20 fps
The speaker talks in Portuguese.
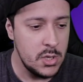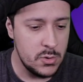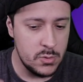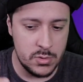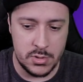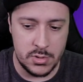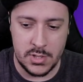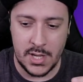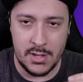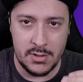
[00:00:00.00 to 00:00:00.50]

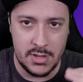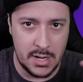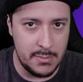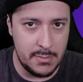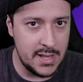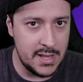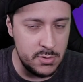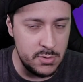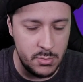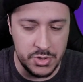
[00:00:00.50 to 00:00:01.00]
Usei,
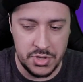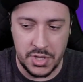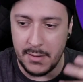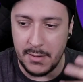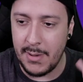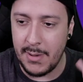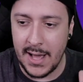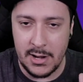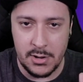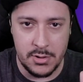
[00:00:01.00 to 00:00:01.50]
trabalho no meu
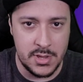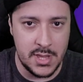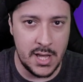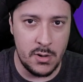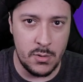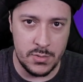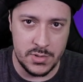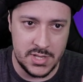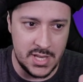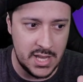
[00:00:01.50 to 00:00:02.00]
trabalho,
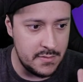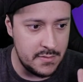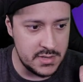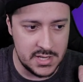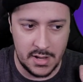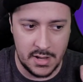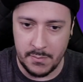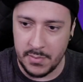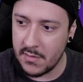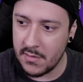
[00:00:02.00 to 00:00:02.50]
tal, usava
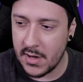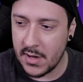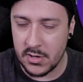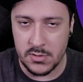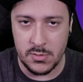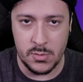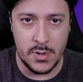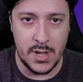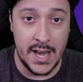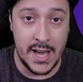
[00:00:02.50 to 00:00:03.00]
sempre em
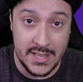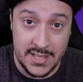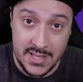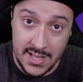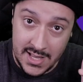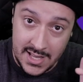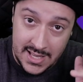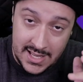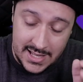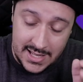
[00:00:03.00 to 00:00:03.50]
vários lugares.
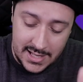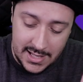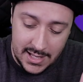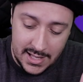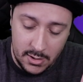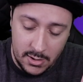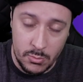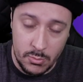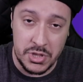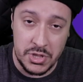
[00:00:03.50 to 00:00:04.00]

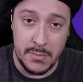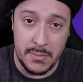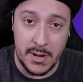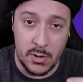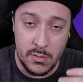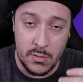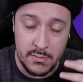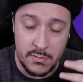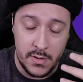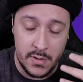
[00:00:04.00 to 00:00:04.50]
E como
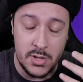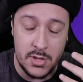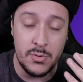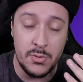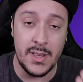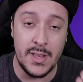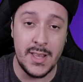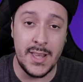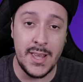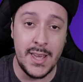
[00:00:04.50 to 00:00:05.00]
trabalho com
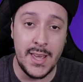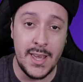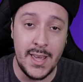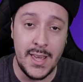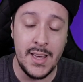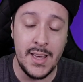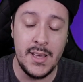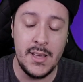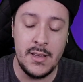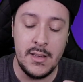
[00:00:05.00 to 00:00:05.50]
vídeo
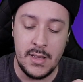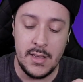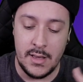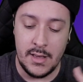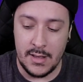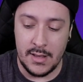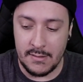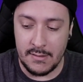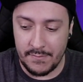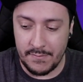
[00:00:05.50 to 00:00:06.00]
e
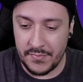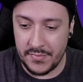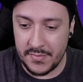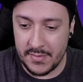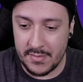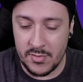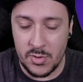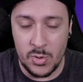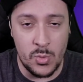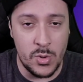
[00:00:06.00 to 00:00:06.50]

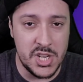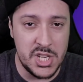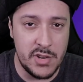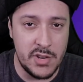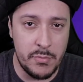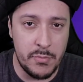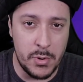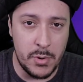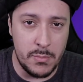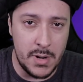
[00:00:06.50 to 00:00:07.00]
nunca
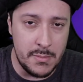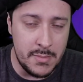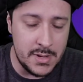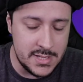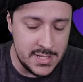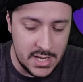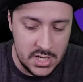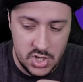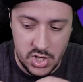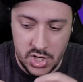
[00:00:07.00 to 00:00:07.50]
tive problema.
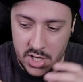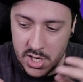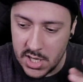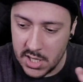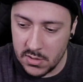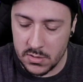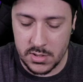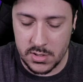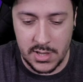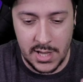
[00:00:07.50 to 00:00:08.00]
Sete
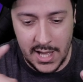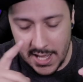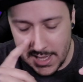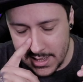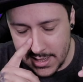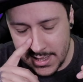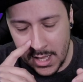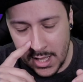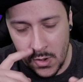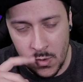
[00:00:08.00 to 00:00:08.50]
anos lá,
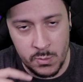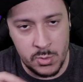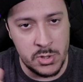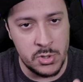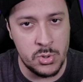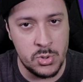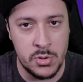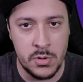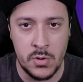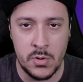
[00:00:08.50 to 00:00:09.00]
tal,
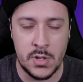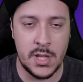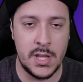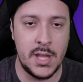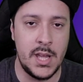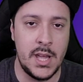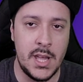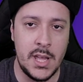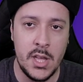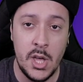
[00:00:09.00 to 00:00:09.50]
monitor
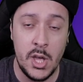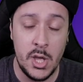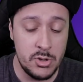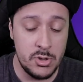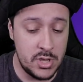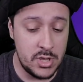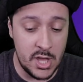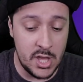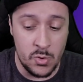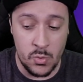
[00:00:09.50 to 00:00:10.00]
ok.
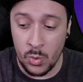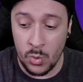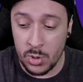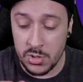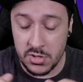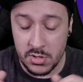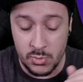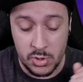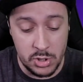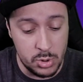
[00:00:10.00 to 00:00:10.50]
Tem um
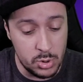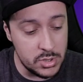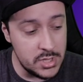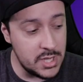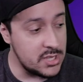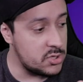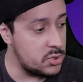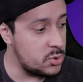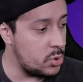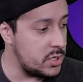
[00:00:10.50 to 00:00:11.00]
outro monitor
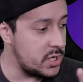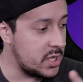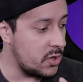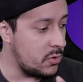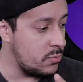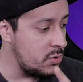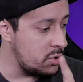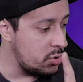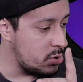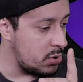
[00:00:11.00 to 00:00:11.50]
da Sony que é
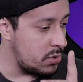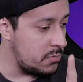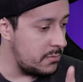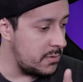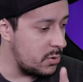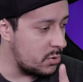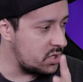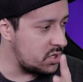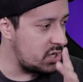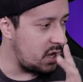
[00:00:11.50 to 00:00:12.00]
um monitor
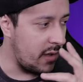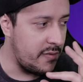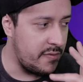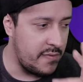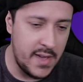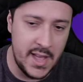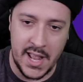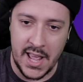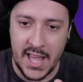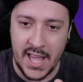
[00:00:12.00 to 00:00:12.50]
meio que de
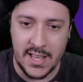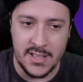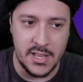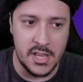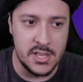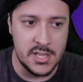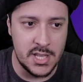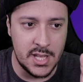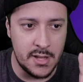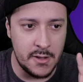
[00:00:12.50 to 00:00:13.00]
referência,
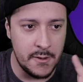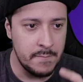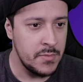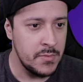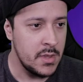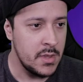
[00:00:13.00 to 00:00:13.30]
assim.